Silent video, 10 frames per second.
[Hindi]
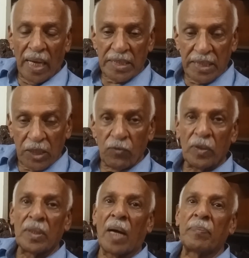अस्तित्व
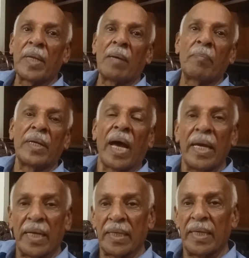अपना
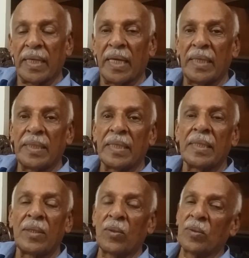बनाए रखने के लिए
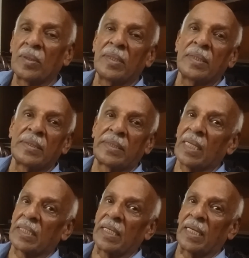लोग
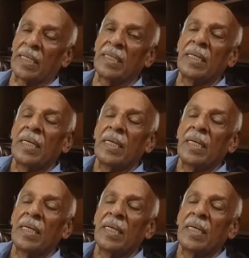चलते रहें